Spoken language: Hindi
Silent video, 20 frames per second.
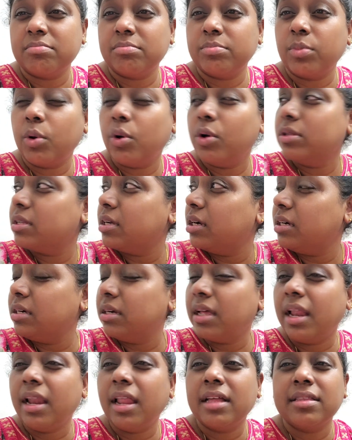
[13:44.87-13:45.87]
बहुत
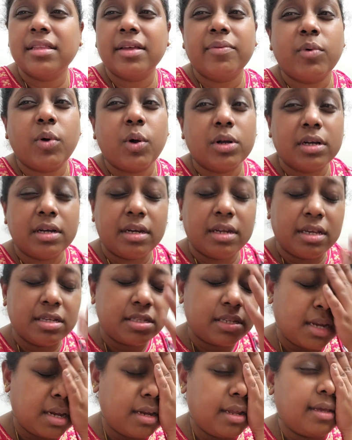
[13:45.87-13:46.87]
कंटाल आता है वॉक करके
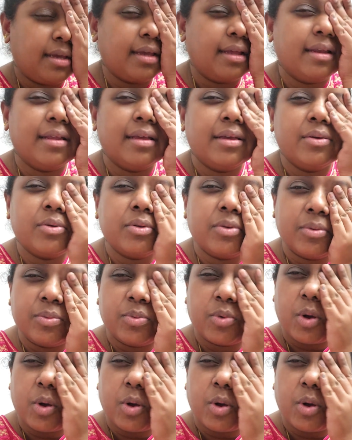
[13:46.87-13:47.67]
चलने के लिए यू नो